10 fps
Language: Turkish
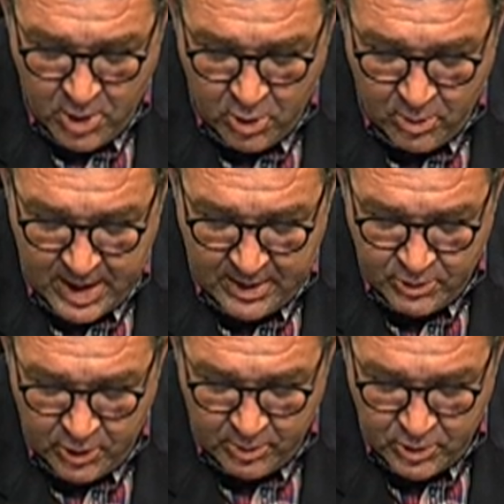Umarım
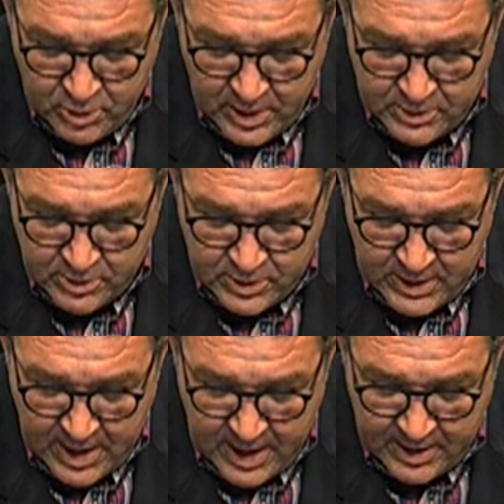çökmüş olan
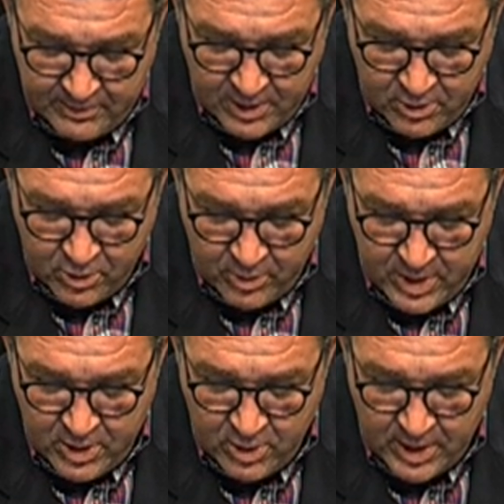sosyal hayat ve
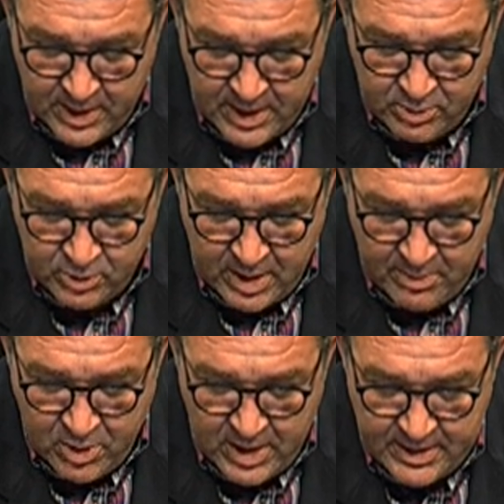ekonomiyi görenler bundan
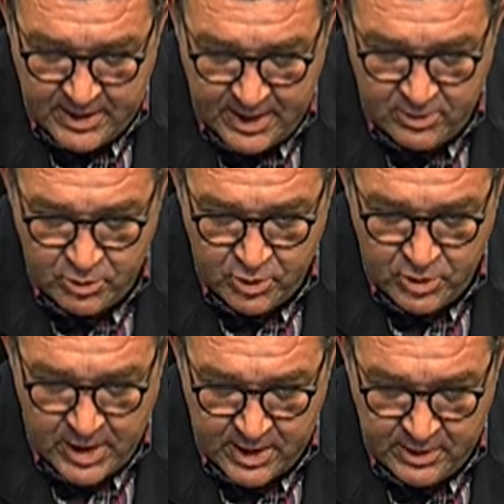böyle direkt
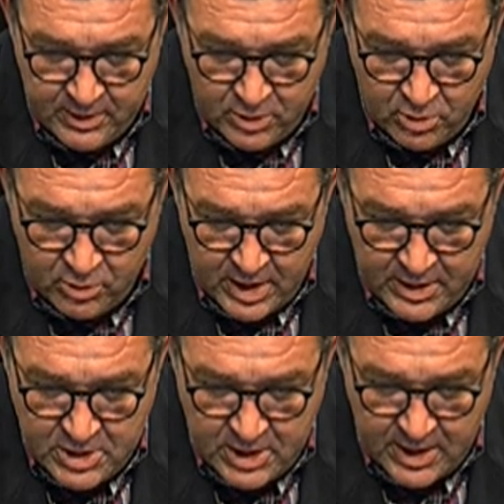uçuşların ve doğrudan
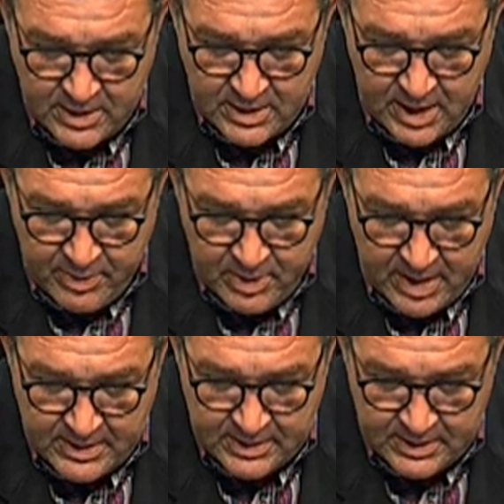ticaretin
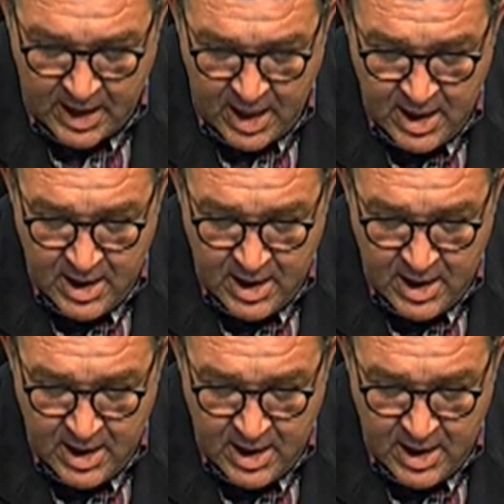yapılmadığında